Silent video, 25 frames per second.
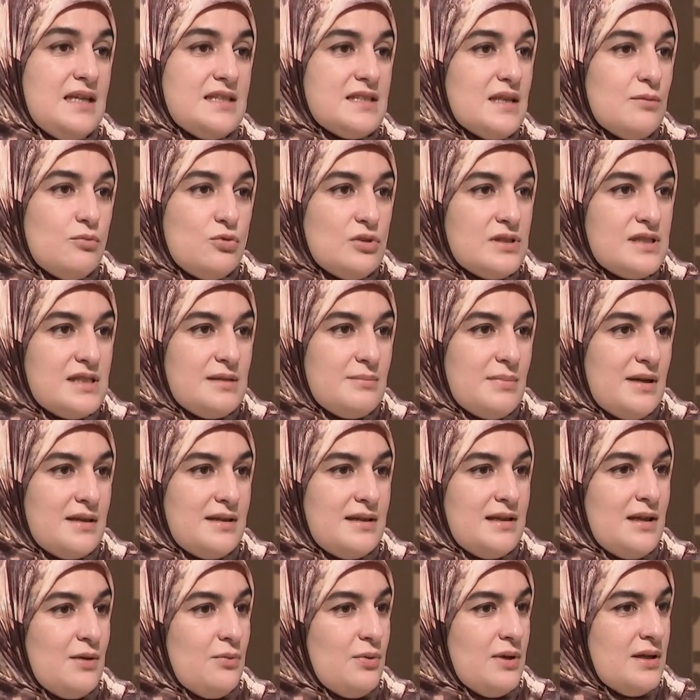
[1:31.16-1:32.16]
ليس ملزما
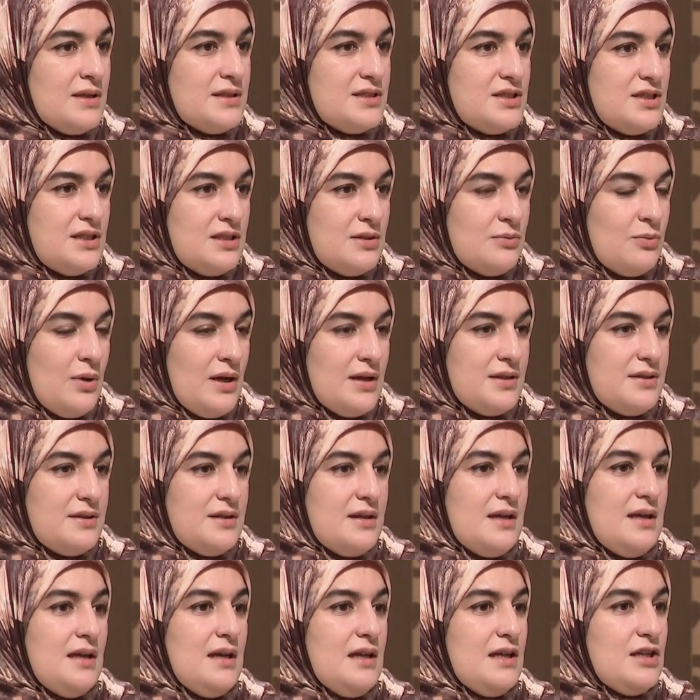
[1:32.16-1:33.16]
الا وعد شي وعد
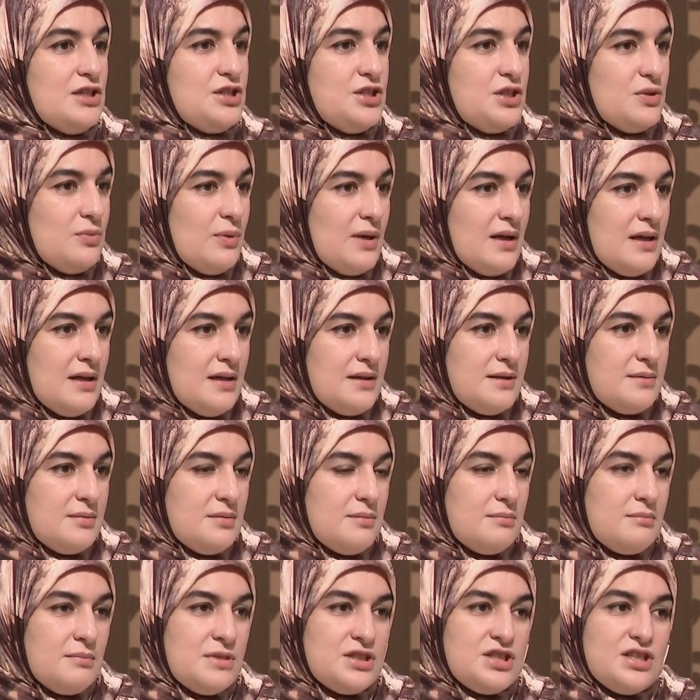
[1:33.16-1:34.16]
لشي واحد
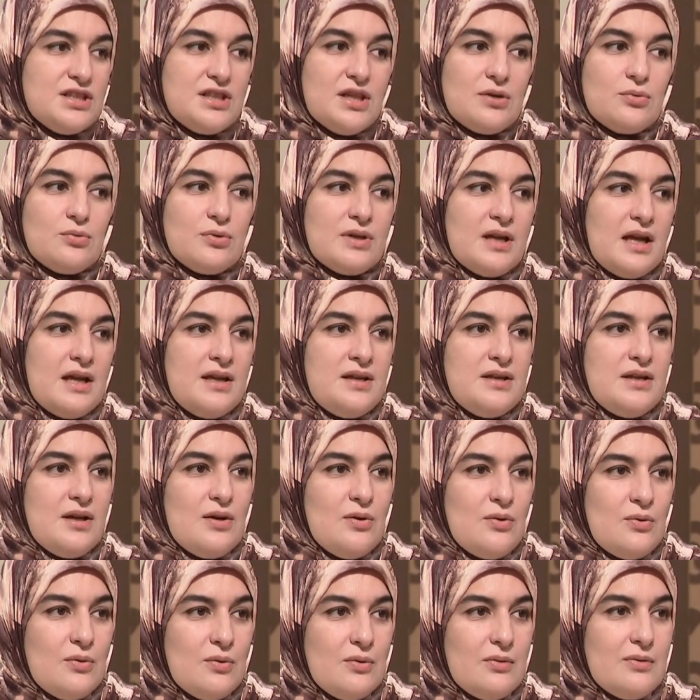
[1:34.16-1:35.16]
ماشي ضروري
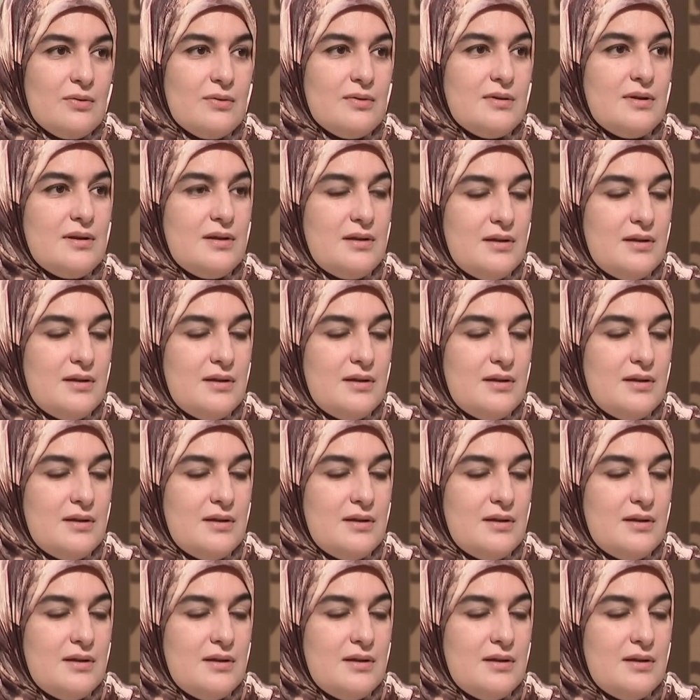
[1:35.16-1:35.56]
انه